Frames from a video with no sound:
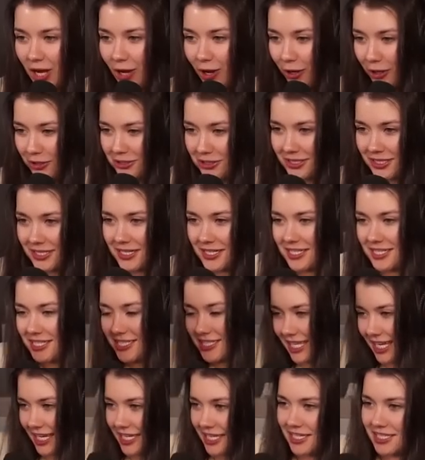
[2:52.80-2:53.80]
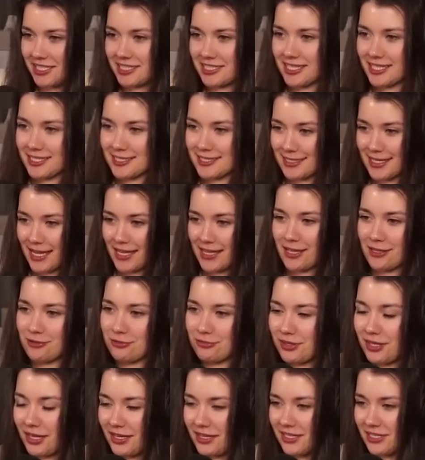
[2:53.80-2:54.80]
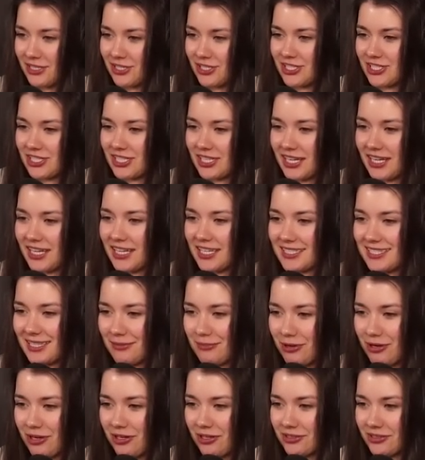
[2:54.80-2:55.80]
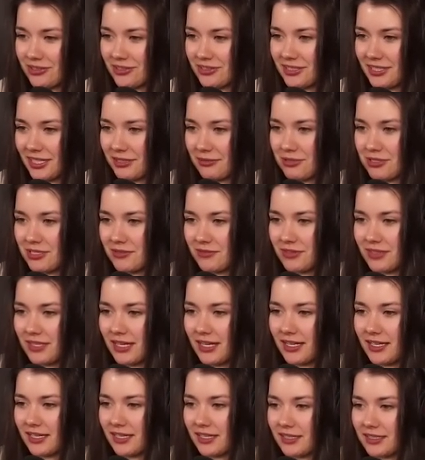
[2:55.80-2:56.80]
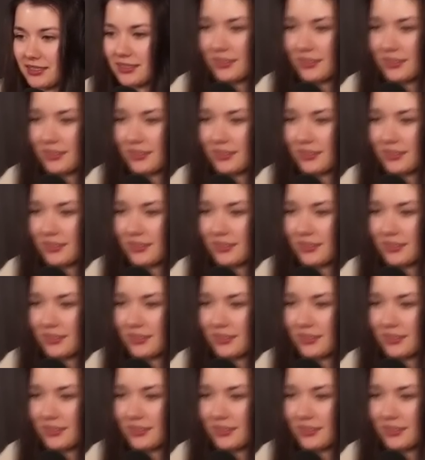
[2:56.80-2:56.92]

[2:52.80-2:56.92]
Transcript: odkryć jakieś nieznane tutaj jeszcze samochody, tak mi się wydaje. I w